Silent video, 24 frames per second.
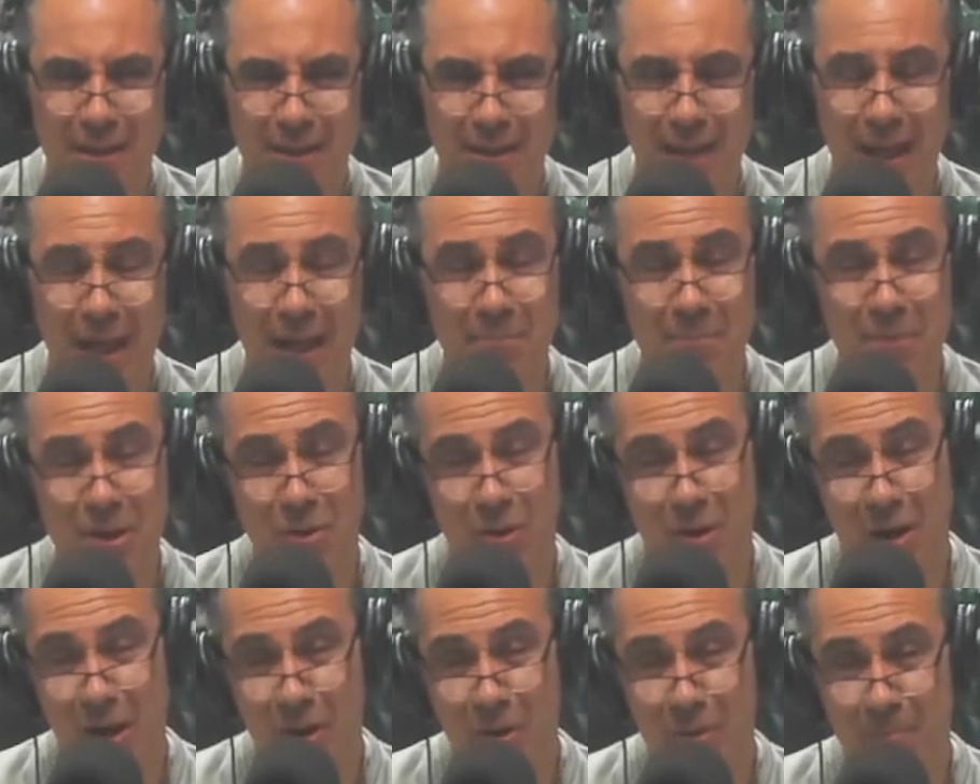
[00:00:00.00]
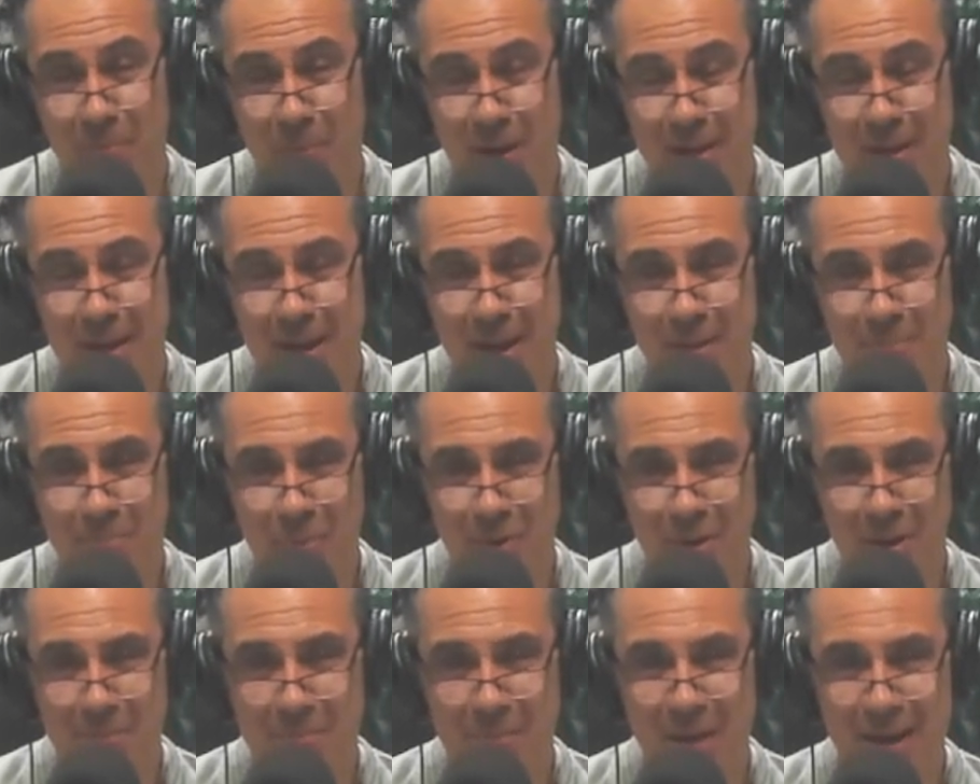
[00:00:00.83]
nada menos que acompañada
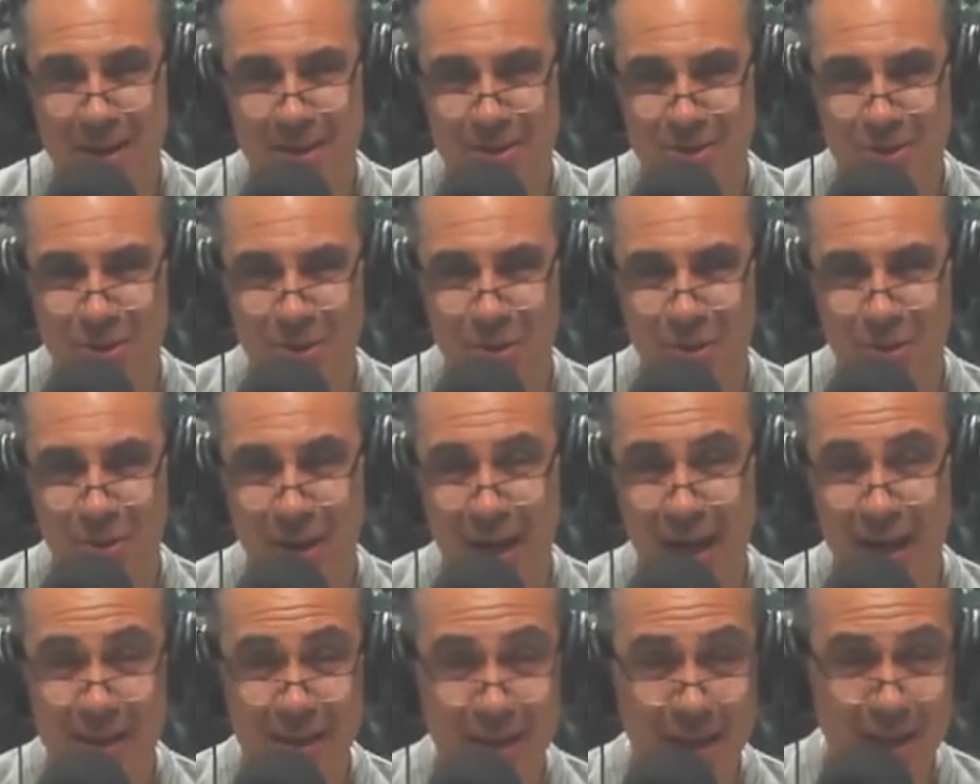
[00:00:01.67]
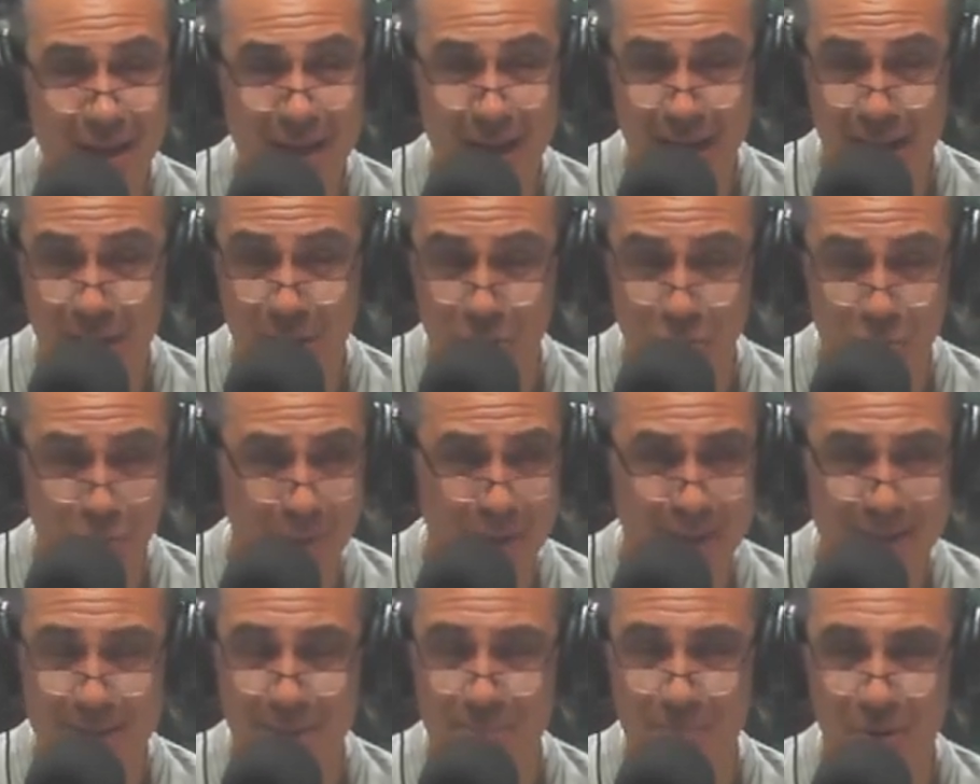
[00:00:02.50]
por el maestro Oscar de que lo tuve
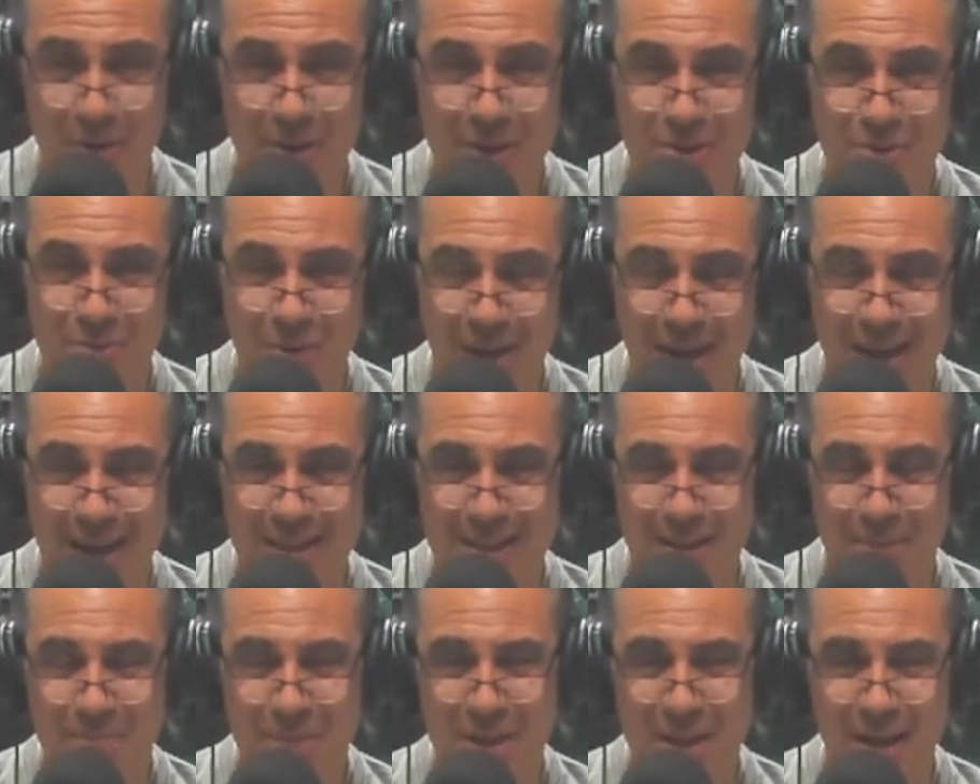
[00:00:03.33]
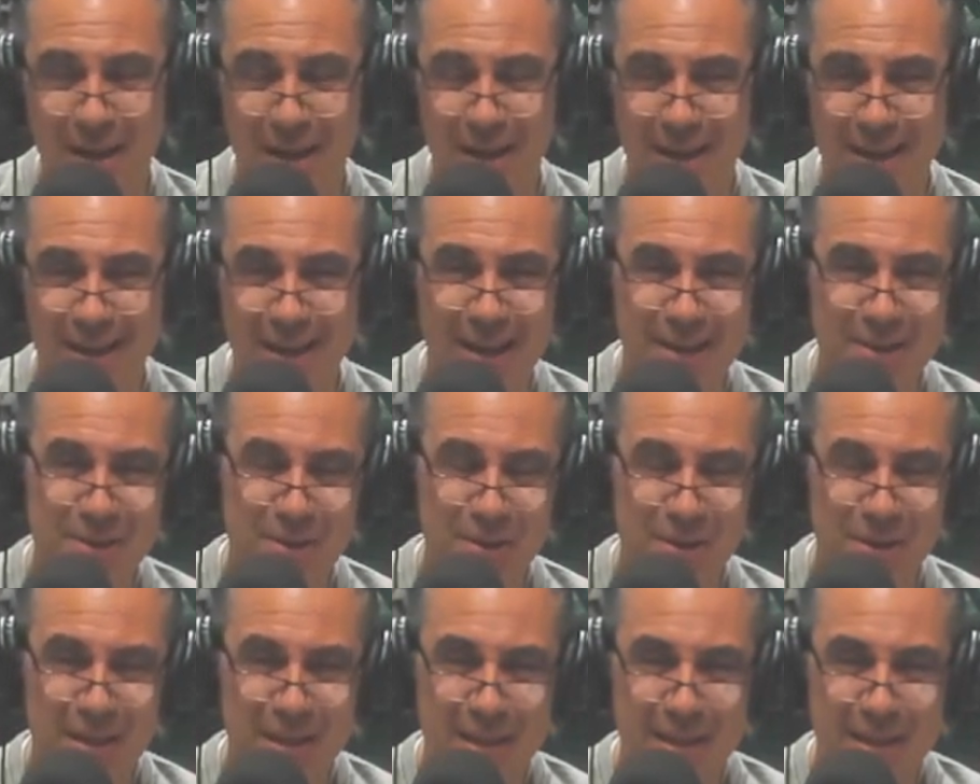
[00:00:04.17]
hace poquito acá también en la radio,